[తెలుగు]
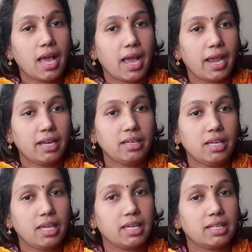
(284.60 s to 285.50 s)
అండ్
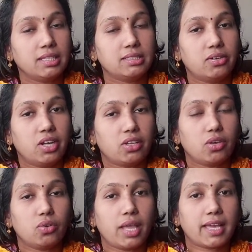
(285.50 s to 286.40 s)
ఇంక్రీజ్ అవడానికి
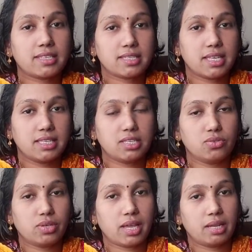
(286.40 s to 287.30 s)
కొన్ని ఎక్సర్సైజెస్
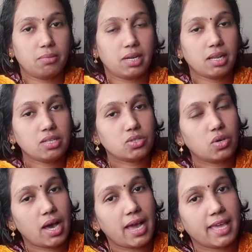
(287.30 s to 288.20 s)
ఉంటాయన్నమాట సో
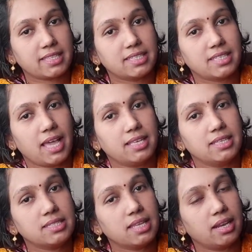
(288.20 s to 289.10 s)
ఆ
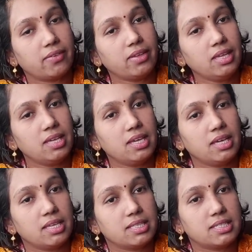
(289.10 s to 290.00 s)
ఎక్సర్సైజెస్ అనేవి
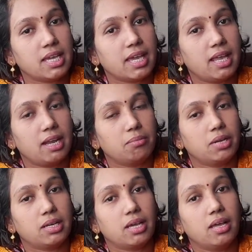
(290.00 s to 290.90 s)

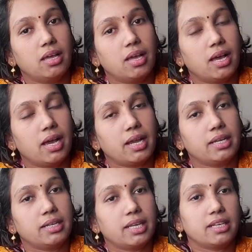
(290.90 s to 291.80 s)
చేయాలన్నమాట
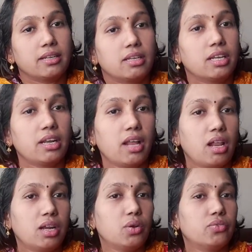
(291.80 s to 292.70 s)
అండ్ ఏంటంటే నేను
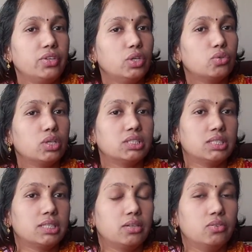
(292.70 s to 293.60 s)
ఆల్రెడీ ఒక వీడియో కూడా
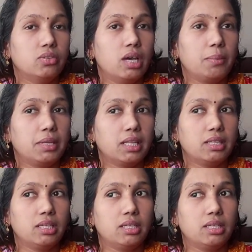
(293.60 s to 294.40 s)
చేశాను ఐ మీన్ అది